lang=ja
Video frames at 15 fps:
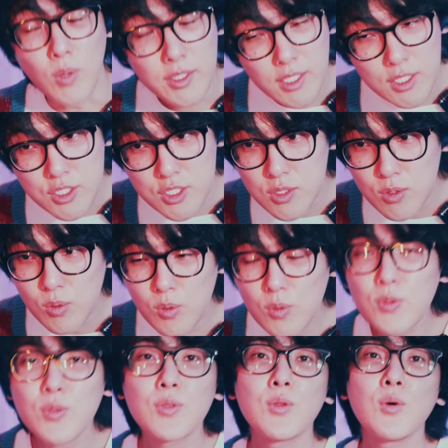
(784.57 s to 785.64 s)
私の
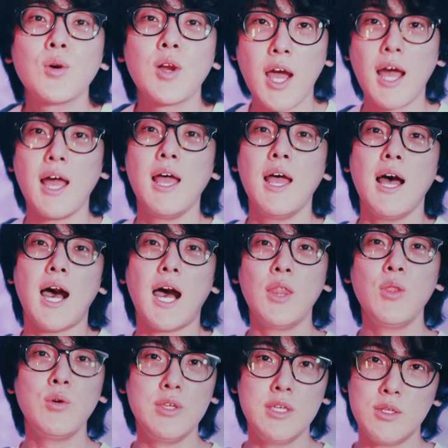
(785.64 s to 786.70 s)
夫があ
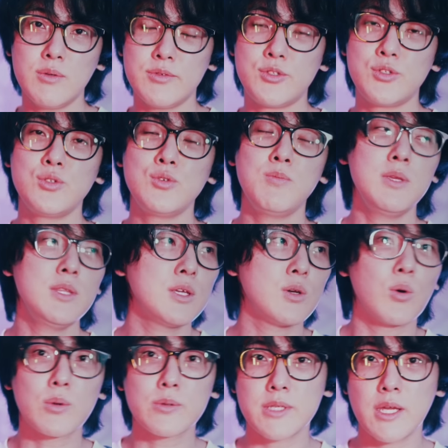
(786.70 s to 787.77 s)
の家の住民に
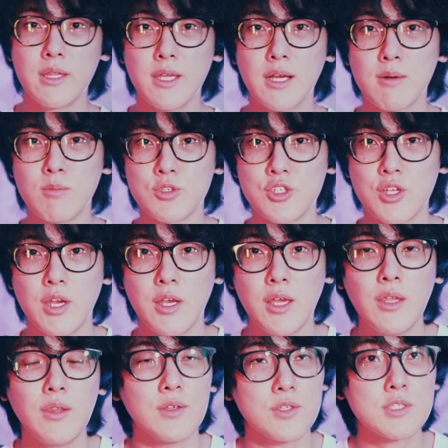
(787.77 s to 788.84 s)
殺されたかもしれ
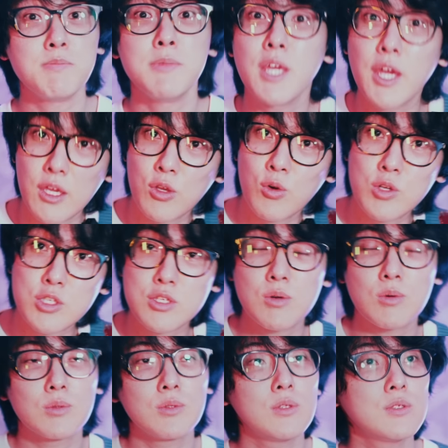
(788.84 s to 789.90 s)
ないんです。宮江恭一
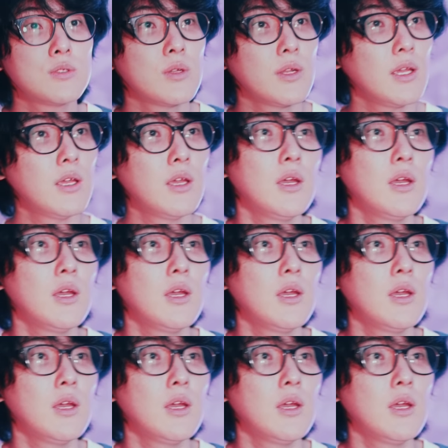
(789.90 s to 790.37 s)
のことですよね。